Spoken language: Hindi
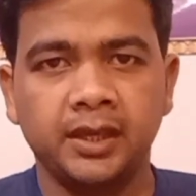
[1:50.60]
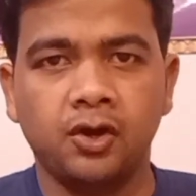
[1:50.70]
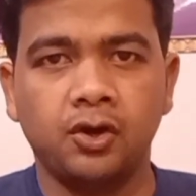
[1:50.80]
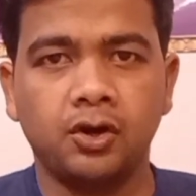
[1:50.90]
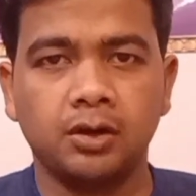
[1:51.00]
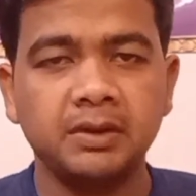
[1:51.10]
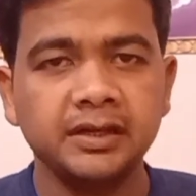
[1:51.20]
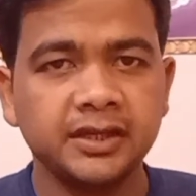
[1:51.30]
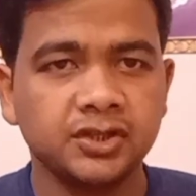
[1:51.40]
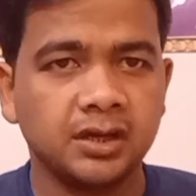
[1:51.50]
और मन
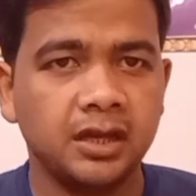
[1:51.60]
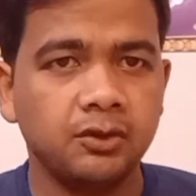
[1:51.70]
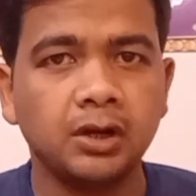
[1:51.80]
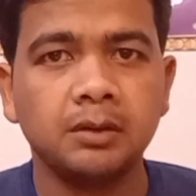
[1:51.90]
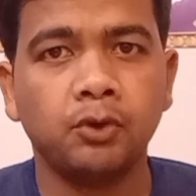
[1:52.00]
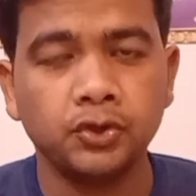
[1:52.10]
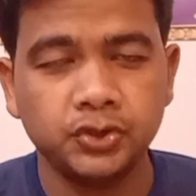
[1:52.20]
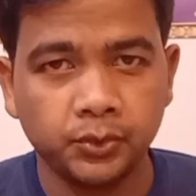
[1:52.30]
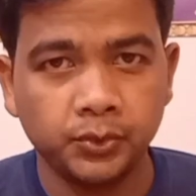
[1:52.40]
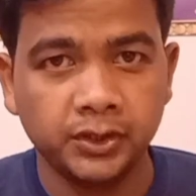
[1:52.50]
की चंगाई होना बहुत
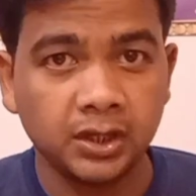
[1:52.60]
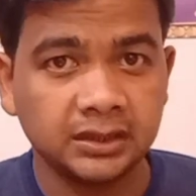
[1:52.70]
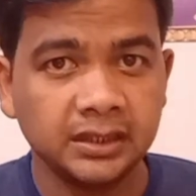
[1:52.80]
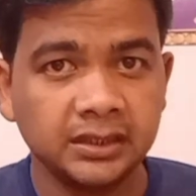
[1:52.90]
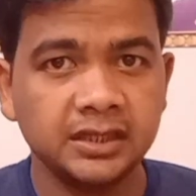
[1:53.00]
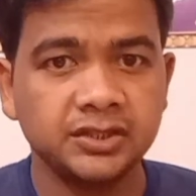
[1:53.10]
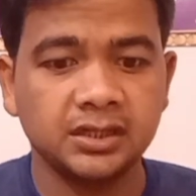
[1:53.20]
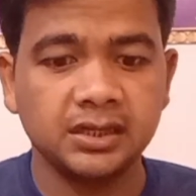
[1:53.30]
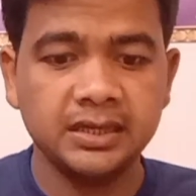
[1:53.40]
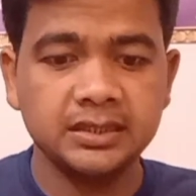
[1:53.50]
ज़रूरी है क्योंकि तन की
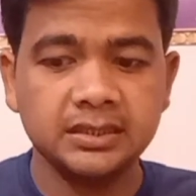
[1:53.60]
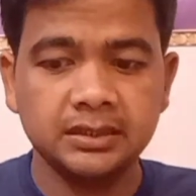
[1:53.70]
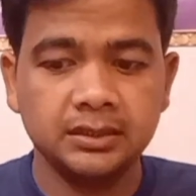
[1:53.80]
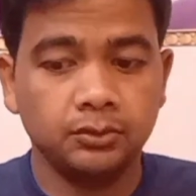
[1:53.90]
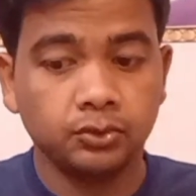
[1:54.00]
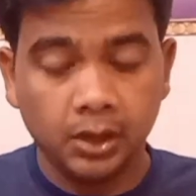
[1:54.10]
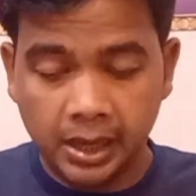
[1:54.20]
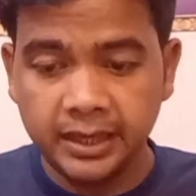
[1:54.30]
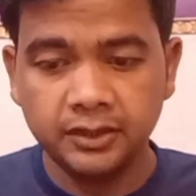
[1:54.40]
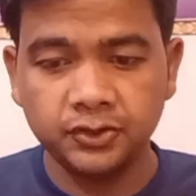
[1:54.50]
चंगाई तो
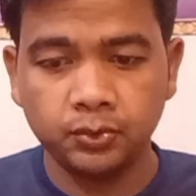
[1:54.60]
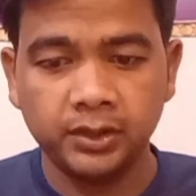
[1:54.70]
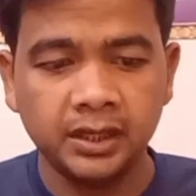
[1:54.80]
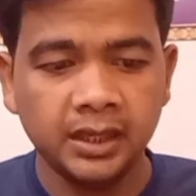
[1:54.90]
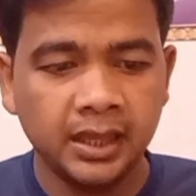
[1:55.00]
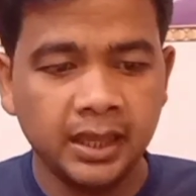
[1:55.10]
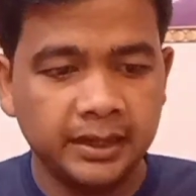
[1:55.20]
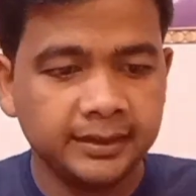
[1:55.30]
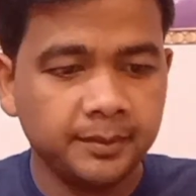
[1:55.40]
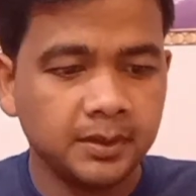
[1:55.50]
है ही ज़रूरी
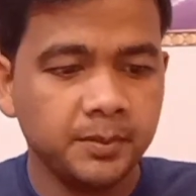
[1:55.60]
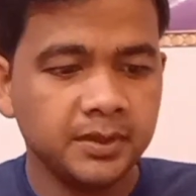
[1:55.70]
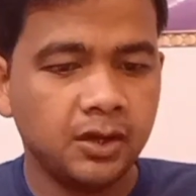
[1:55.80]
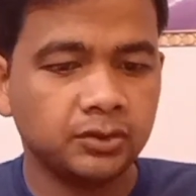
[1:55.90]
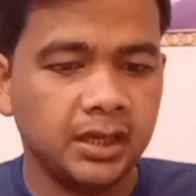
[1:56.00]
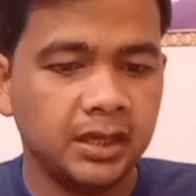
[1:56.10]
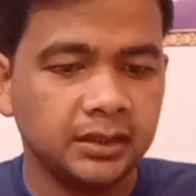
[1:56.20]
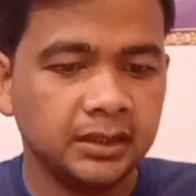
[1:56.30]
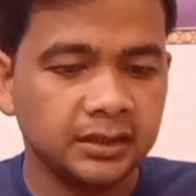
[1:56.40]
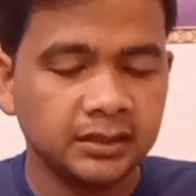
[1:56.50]
ये कभी कभी क्या होता है
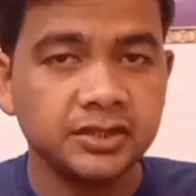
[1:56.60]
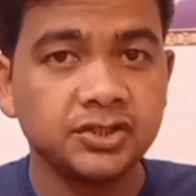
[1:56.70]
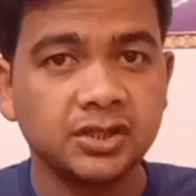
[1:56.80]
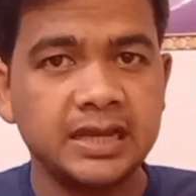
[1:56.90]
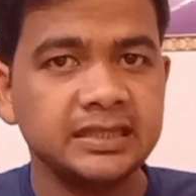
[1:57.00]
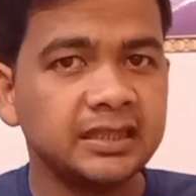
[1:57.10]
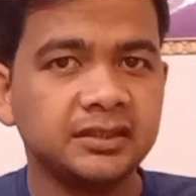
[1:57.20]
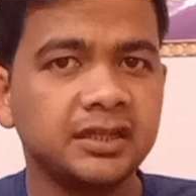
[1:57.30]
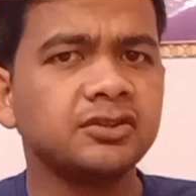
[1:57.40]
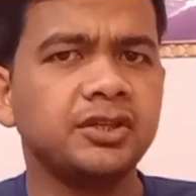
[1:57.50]
कि तन की चंगाई से ज़्यादा
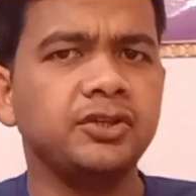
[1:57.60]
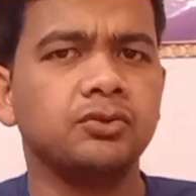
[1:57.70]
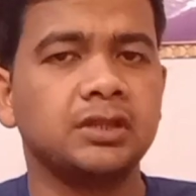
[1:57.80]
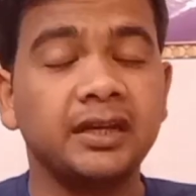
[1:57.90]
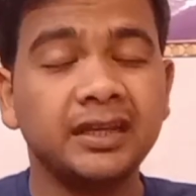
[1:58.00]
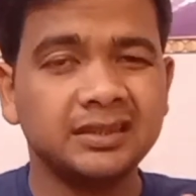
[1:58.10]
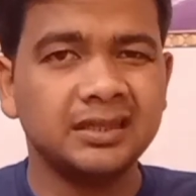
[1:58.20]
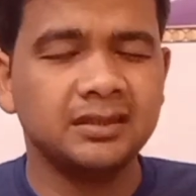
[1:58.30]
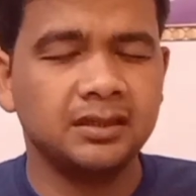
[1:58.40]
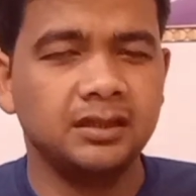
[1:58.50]
दर्द नहीं होता यानी कि
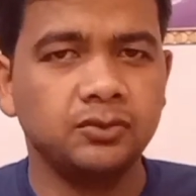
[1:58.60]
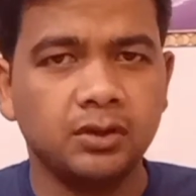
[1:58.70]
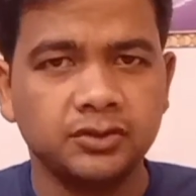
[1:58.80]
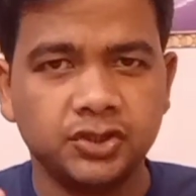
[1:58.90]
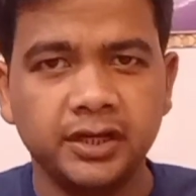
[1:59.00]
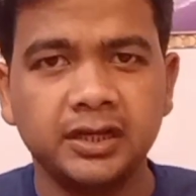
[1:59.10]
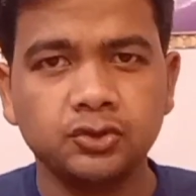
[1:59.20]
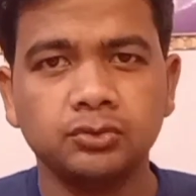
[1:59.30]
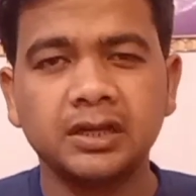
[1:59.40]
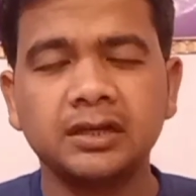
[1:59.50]
तन जो शरीर का
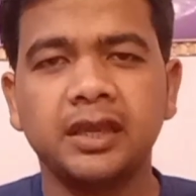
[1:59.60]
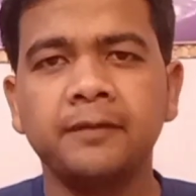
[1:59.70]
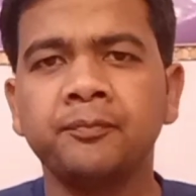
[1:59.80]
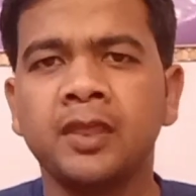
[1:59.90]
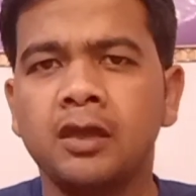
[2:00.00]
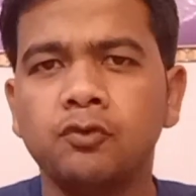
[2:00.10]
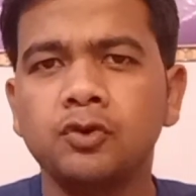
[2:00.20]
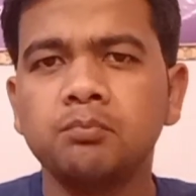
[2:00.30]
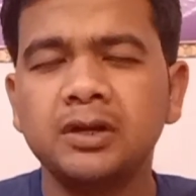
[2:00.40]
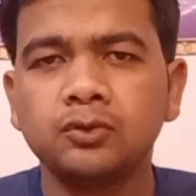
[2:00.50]
जो दर्द है वो
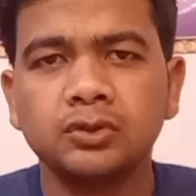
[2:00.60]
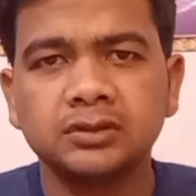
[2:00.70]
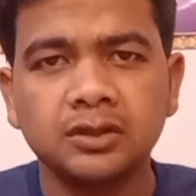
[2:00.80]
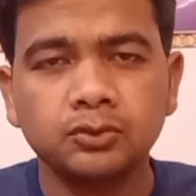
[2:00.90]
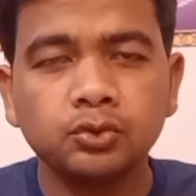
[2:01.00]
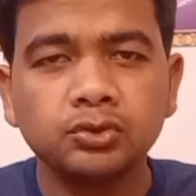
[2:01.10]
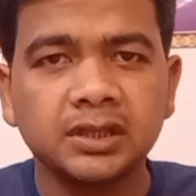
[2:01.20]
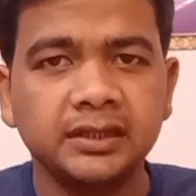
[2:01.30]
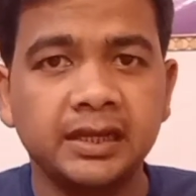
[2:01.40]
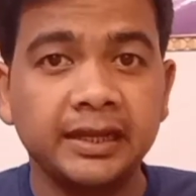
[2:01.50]
मन को इतना दुखता
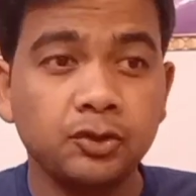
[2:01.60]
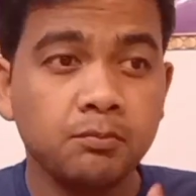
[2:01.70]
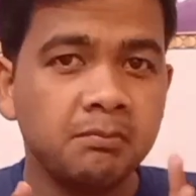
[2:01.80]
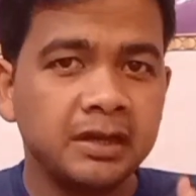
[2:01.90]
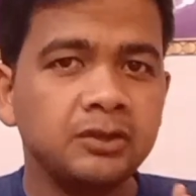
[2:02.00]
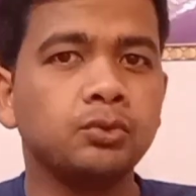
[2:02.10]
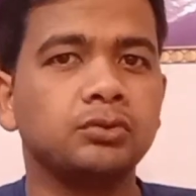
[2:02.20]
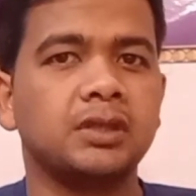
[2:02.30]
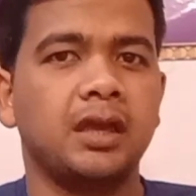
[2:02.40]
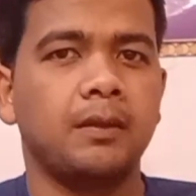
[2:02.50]
नहीं है लेकिन जो मन
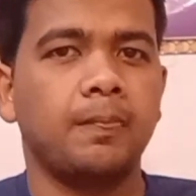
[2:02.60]
दुखता है